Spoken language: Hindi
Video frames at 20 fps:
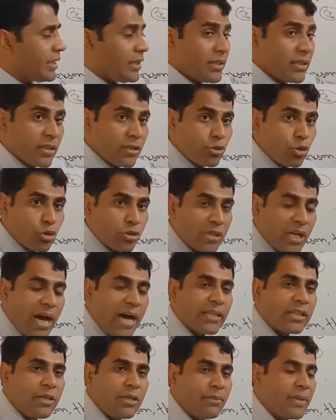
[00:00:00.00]
की जो
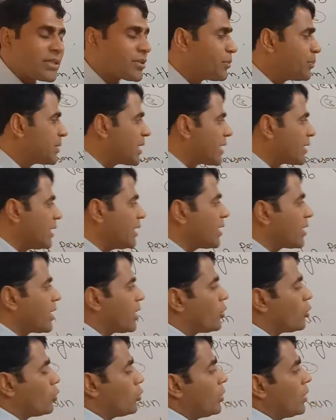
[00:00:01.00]
साथ ही मैं समझाने लगा
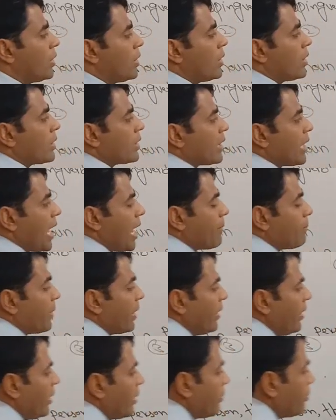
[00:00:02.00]
हूं
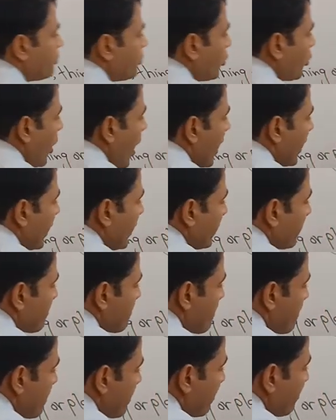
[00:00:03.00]
कॉमन बॉय
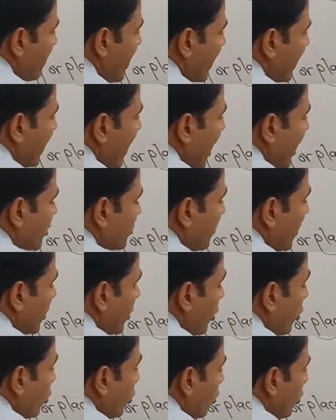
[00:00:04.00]
मैं क्लास में
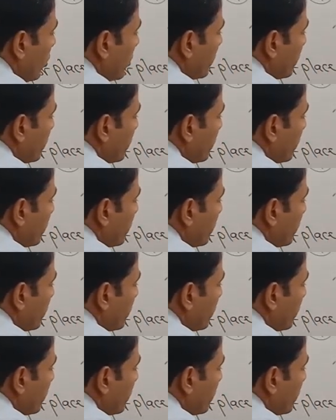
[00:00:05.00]
कहूं